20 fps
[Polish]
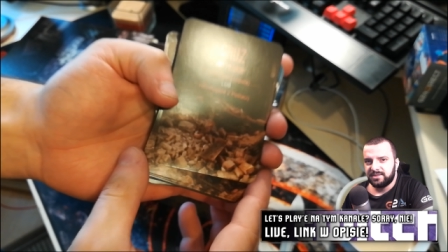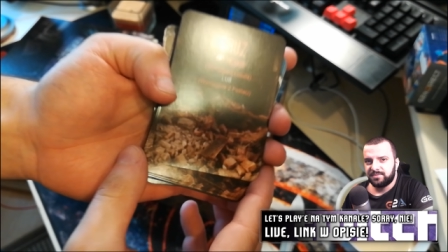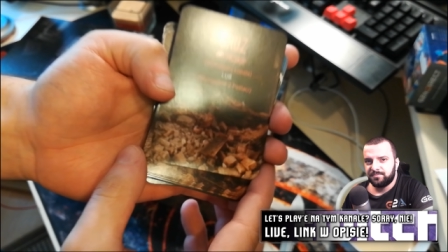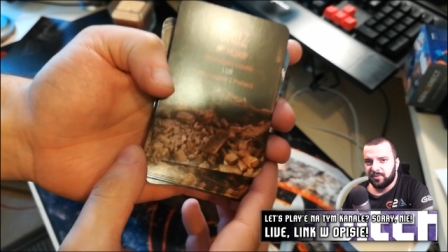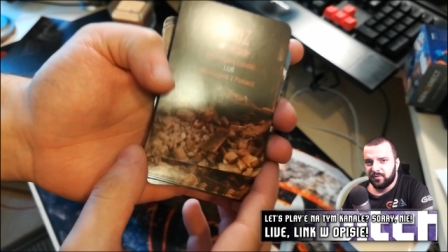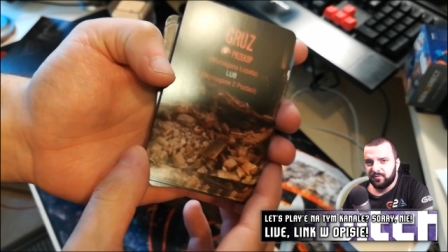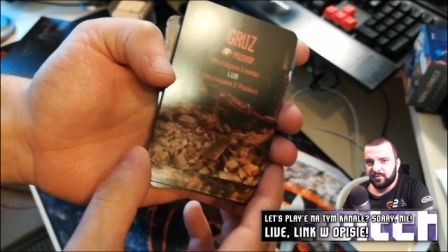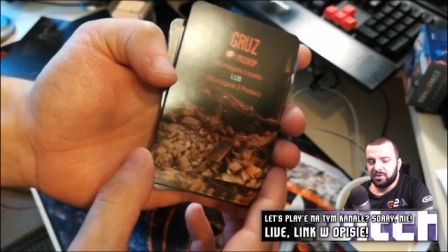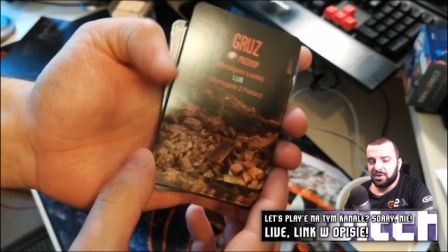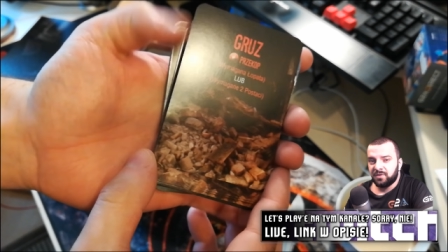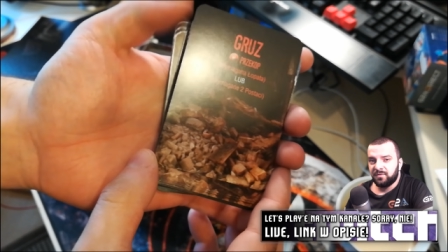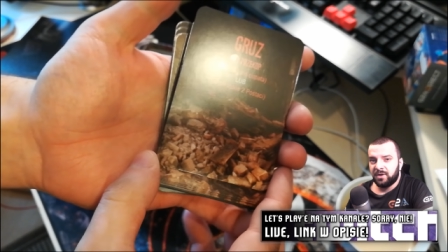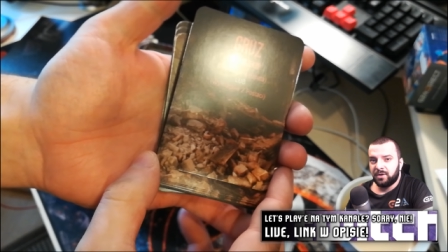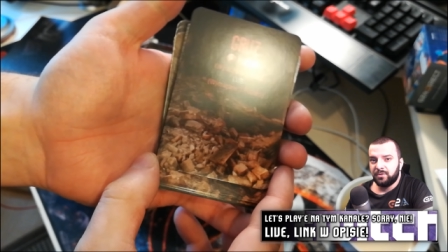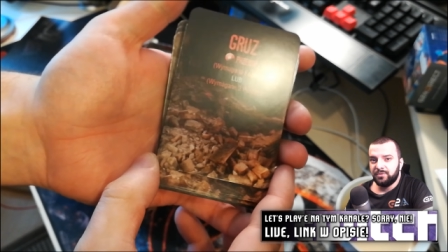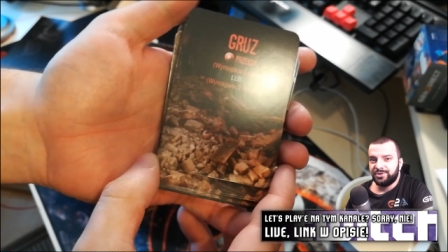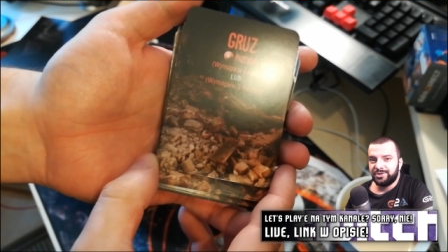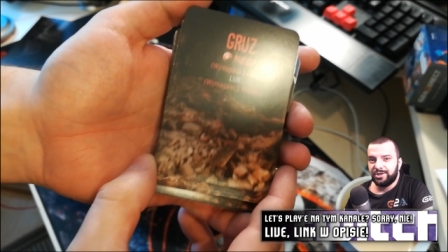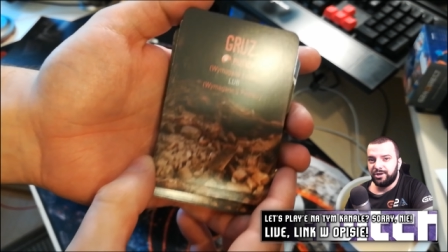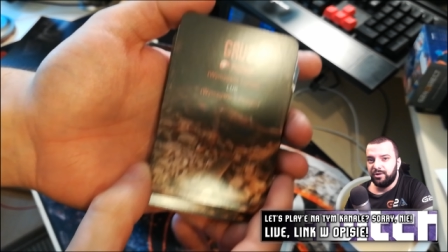
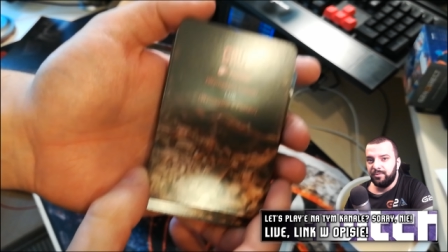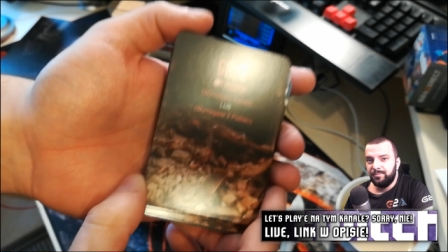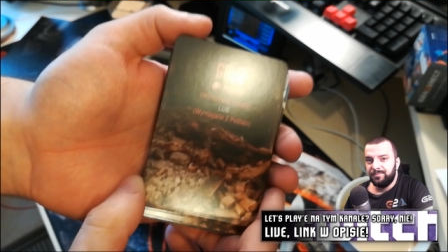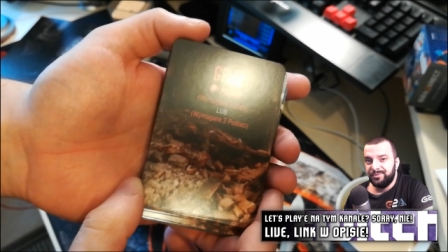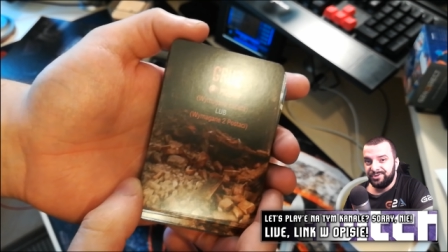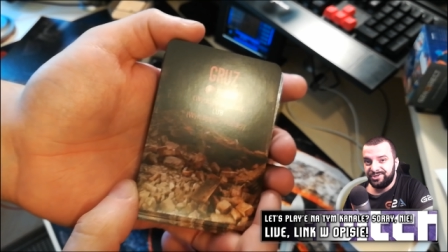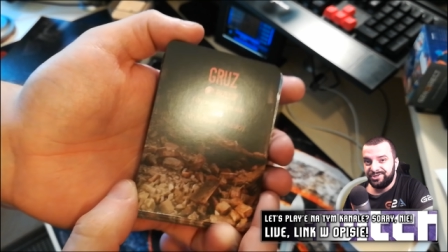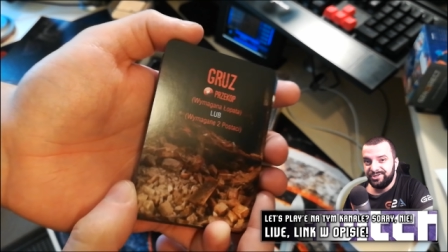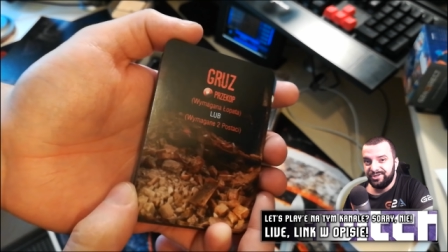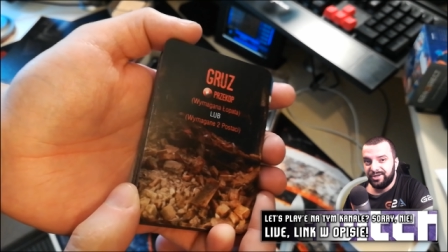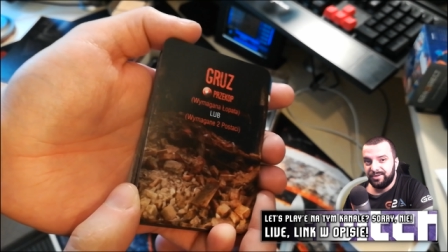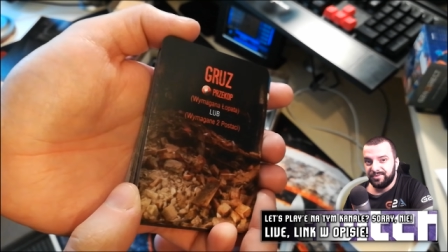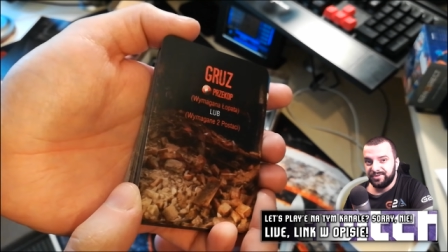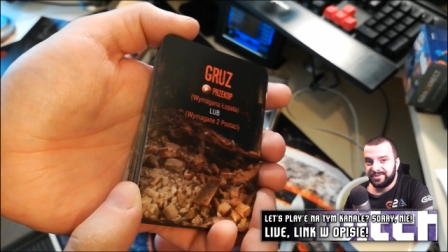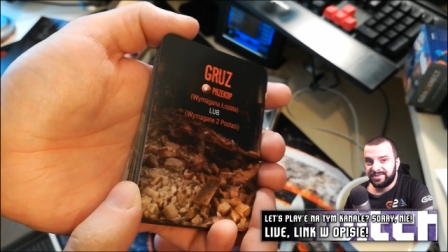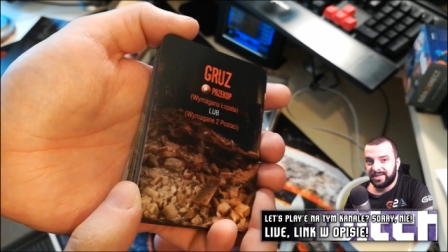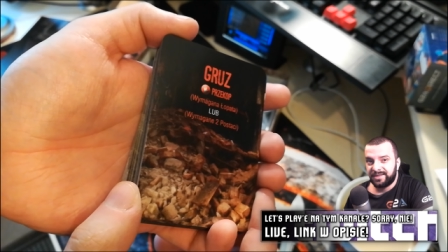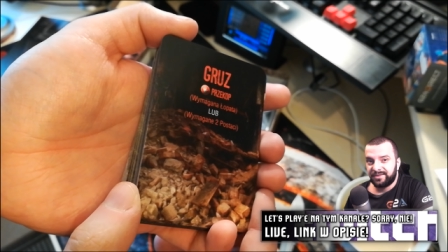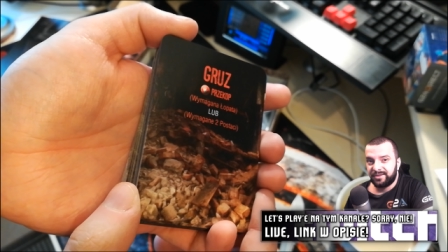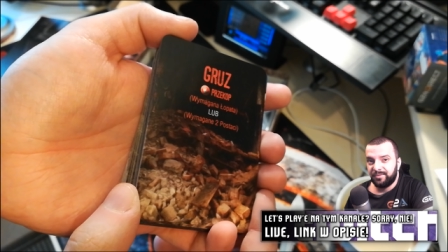spowodował, że opóźniłem
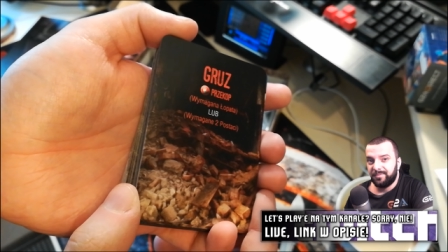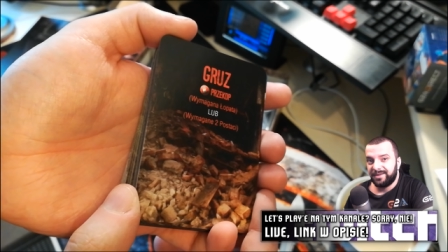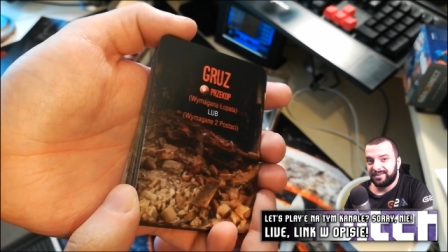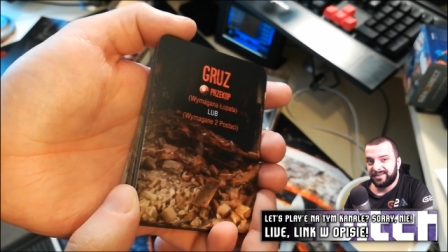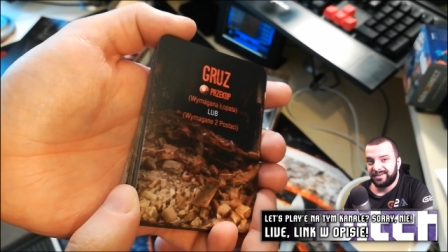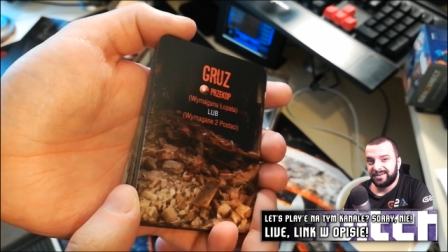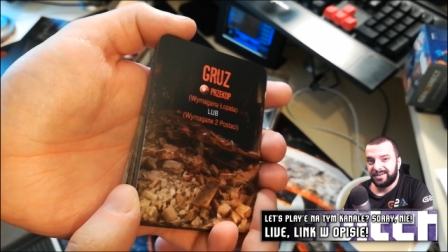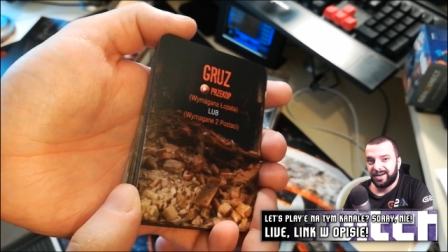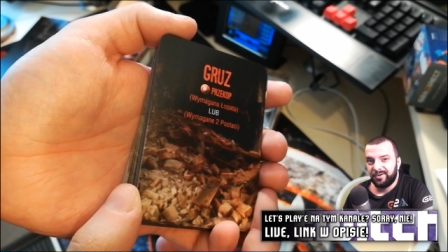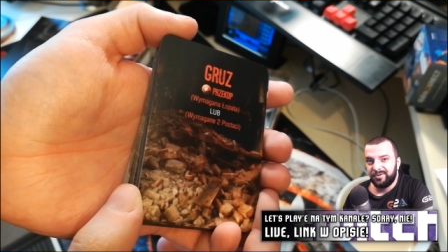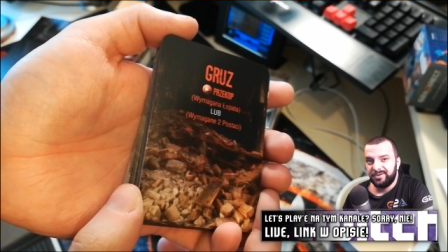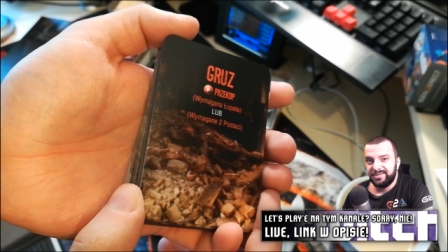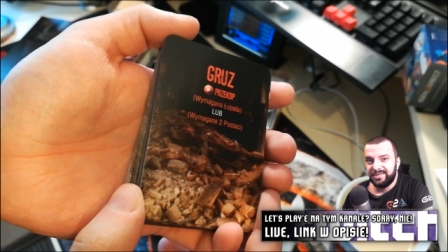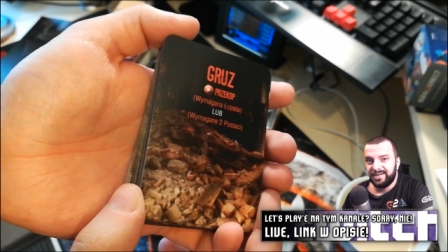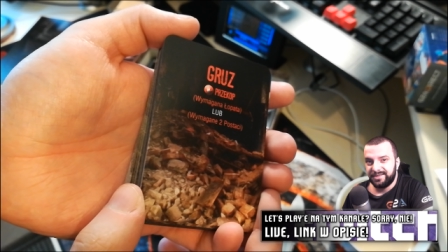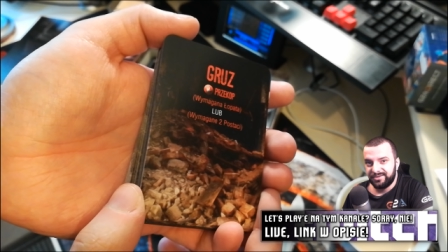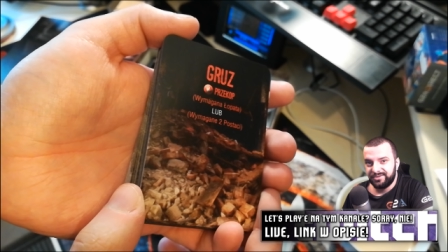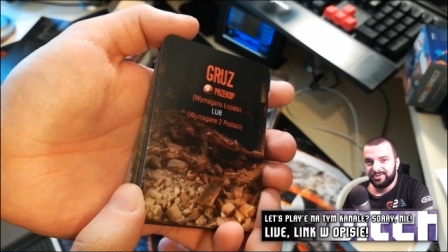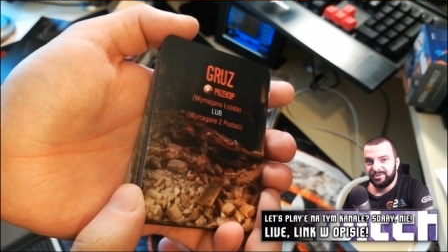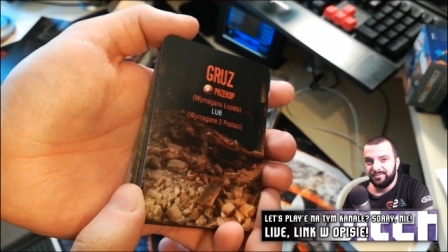ostatnio materiały
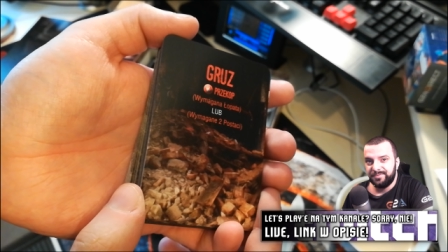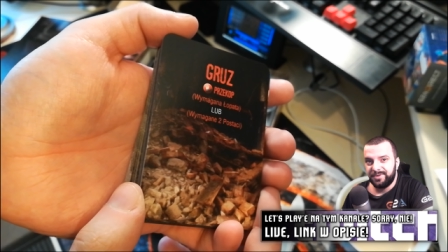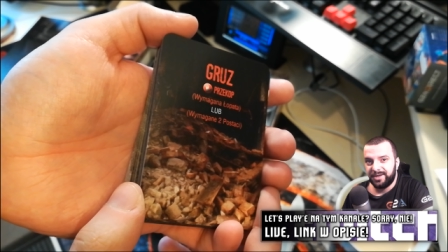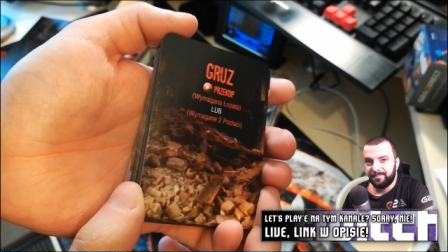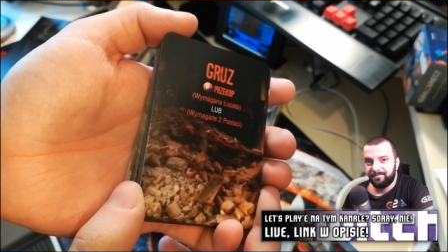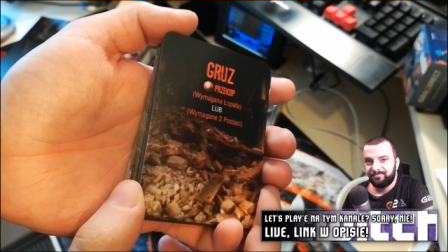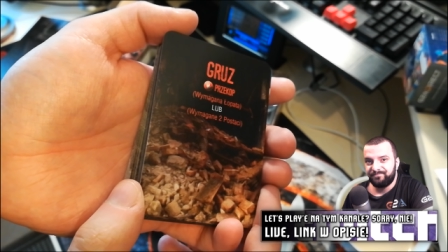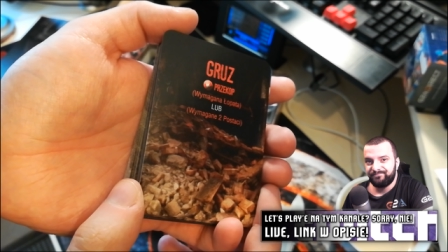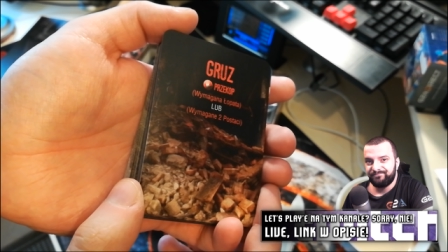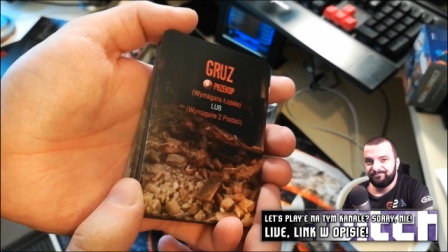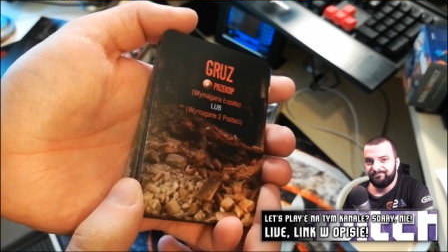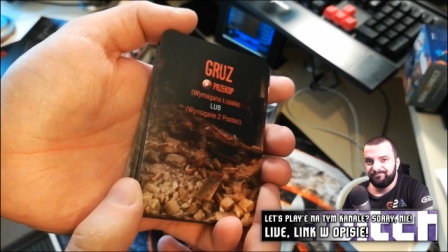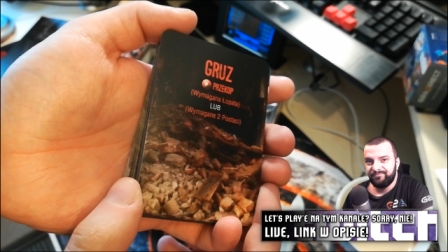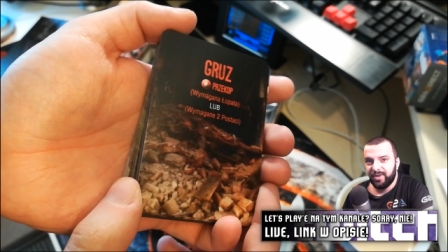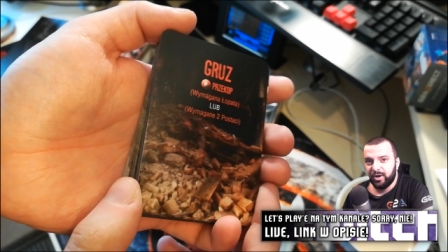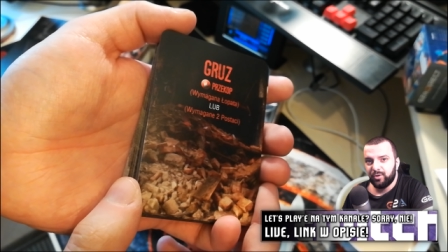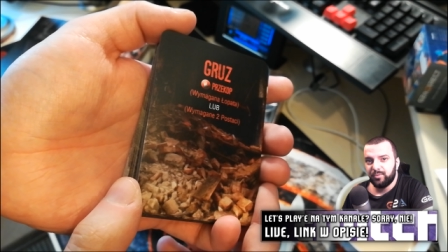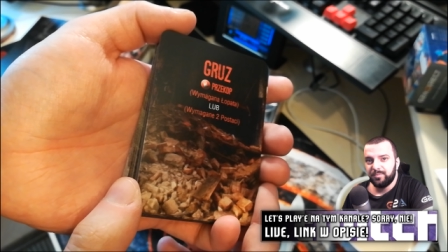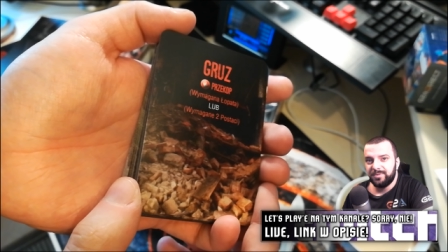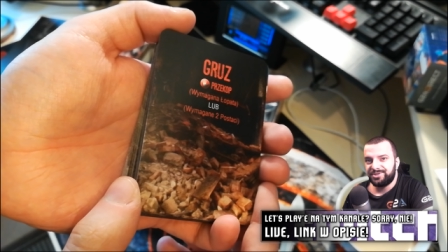na YouTubie.
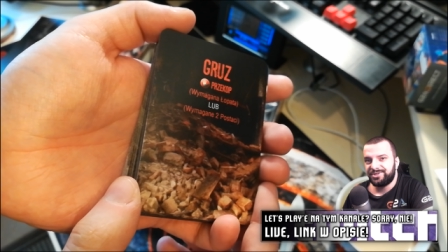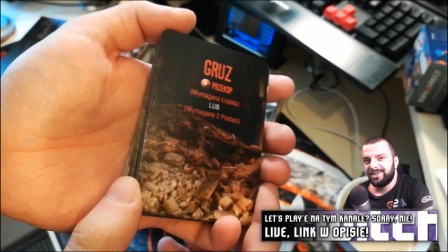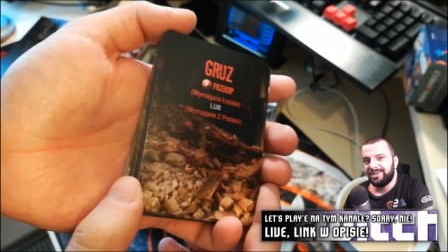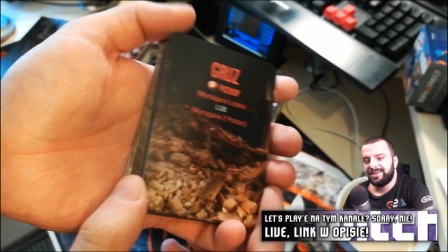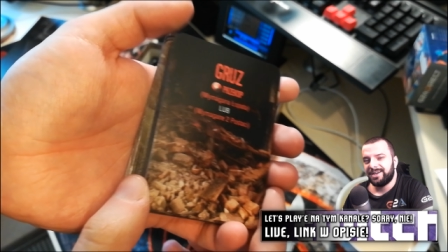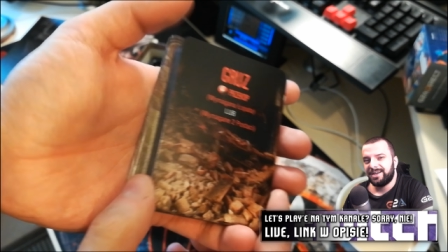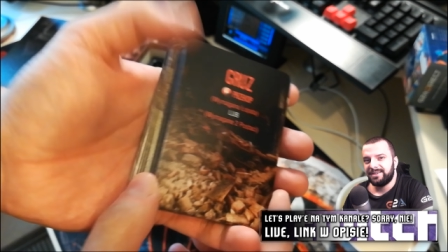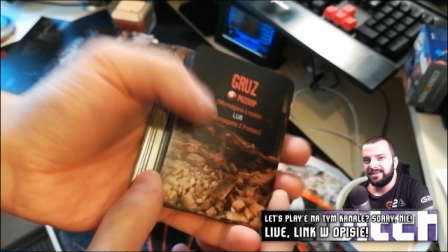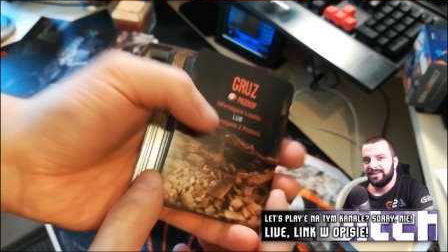Miało być kilka